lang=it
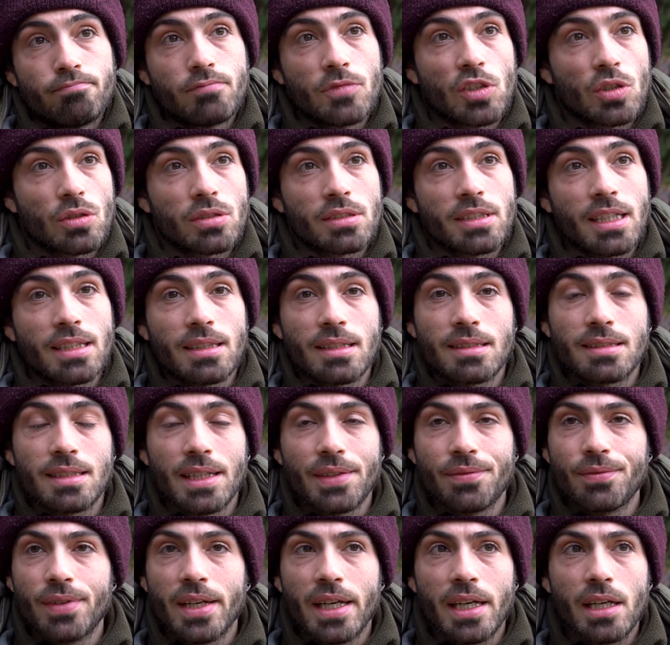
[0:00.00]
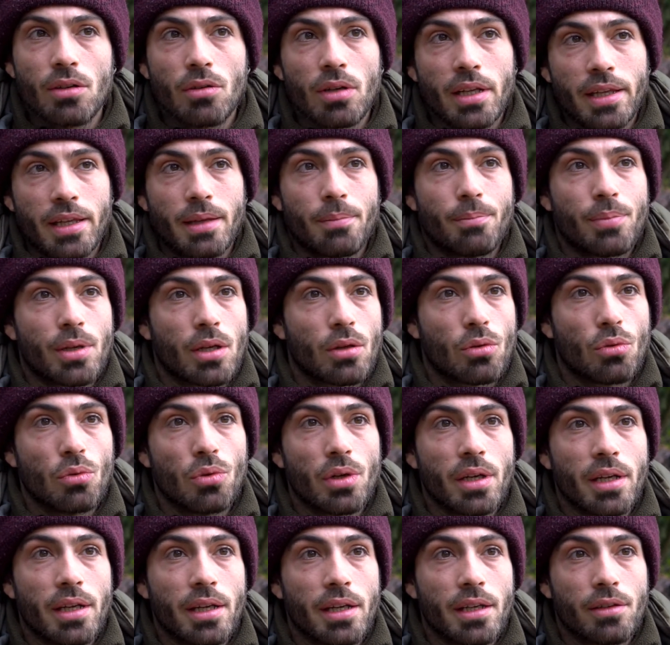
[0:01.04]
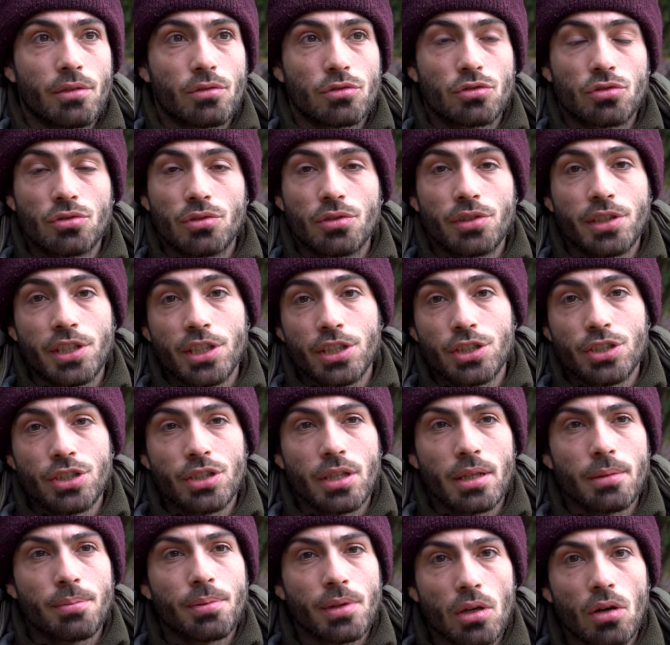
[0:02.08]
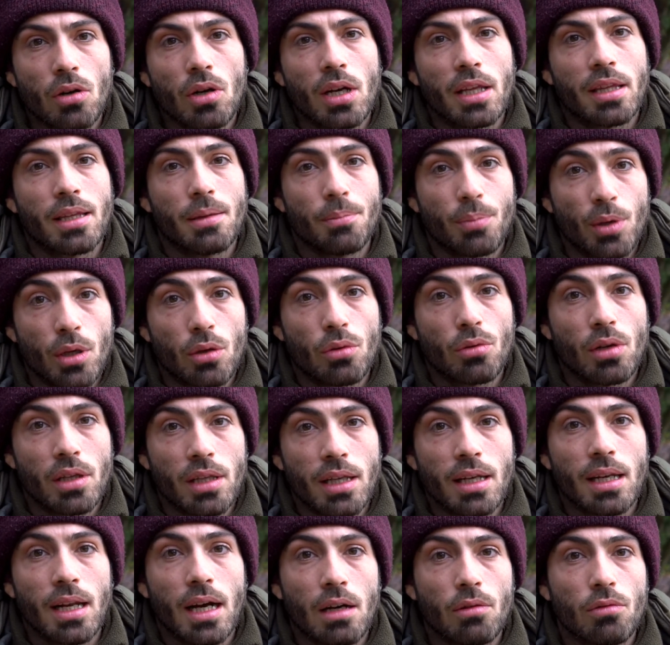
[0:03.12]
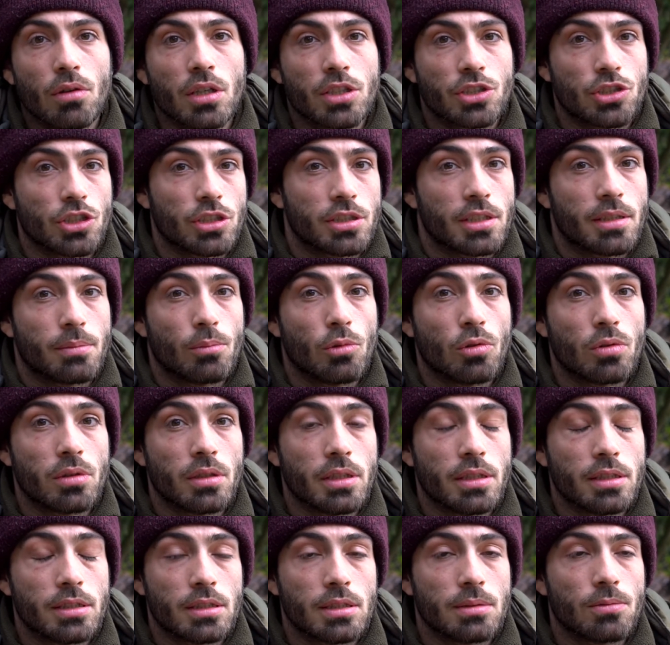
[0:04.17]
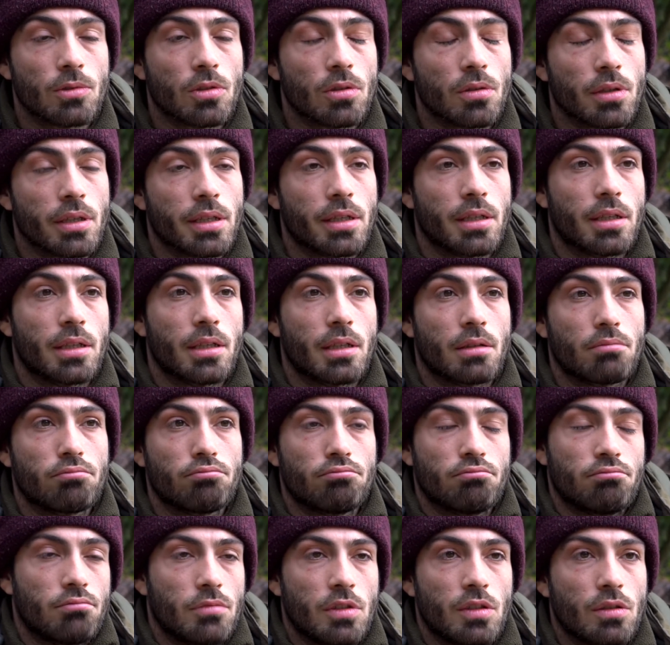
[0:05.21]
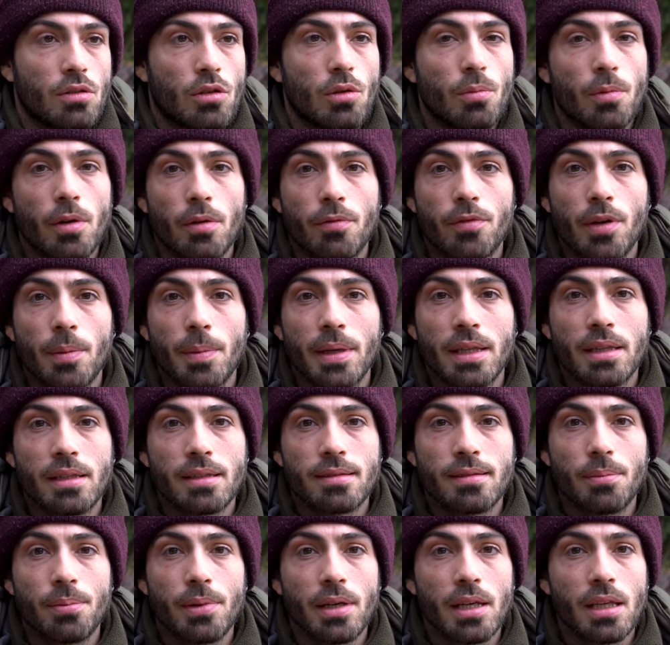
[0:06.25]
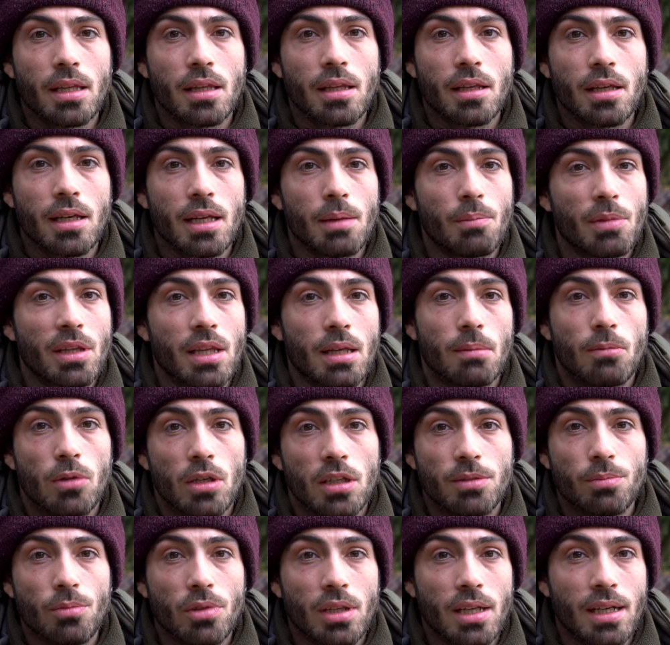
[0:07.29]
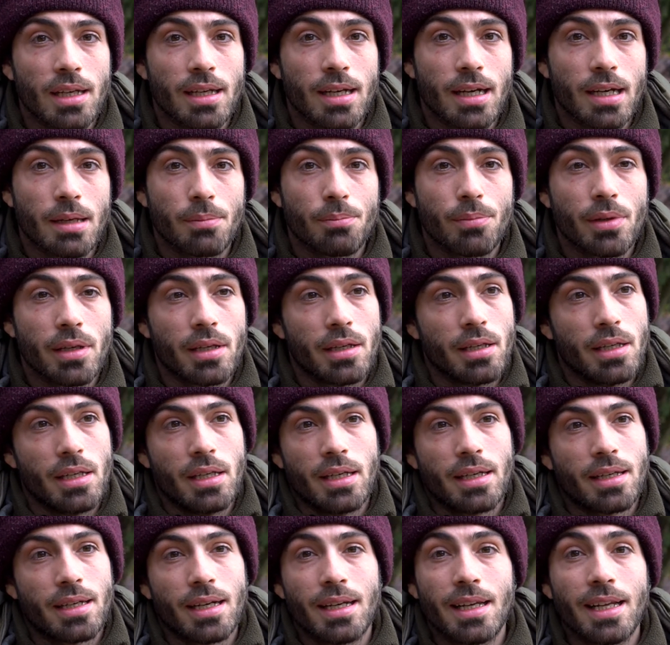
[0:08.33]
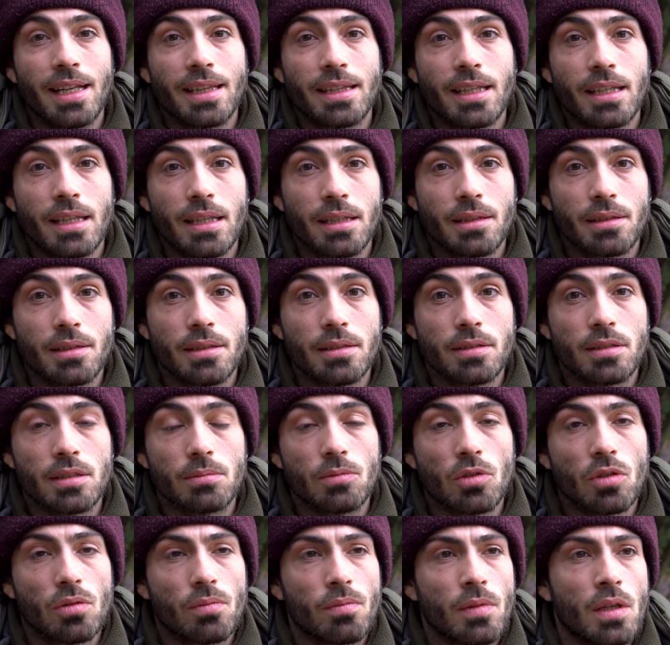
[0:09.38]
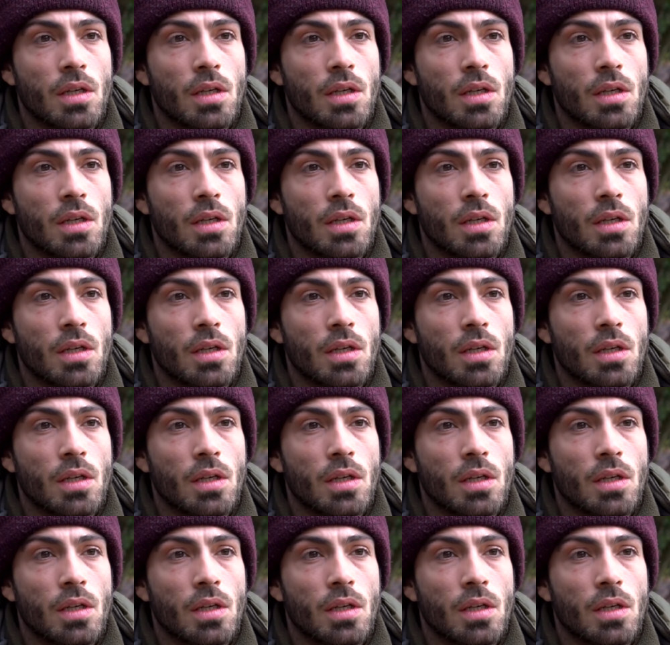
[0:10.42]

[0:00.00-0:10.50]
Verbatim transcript: Nonostante sia inverno le temperature non sono rigide, però la temperatura dell'acqua è scesa moltissimo e come ovviamente sapete il metabolismo delle carpe rallenta tantissimo.